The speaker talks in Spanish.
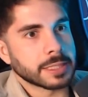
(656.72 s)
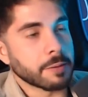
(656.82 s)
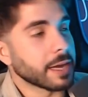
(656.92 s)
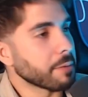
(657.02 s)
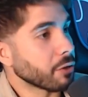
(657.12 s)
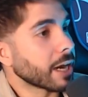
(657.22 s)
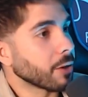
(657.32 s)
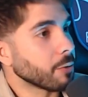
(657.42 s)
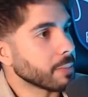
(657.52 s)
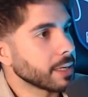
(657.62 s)
ve que vieron
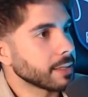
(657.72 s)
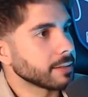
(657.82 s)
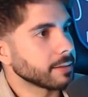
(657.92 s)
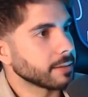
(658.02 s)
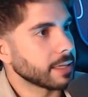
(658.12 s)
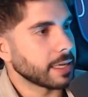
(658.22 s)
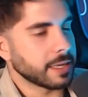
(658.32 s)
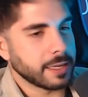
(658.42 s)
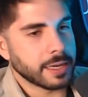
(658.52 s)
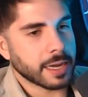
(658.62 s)
algo en mí.
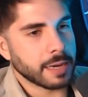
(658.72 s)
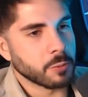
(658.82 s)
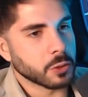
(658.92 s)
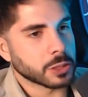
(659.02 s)
en aquel momento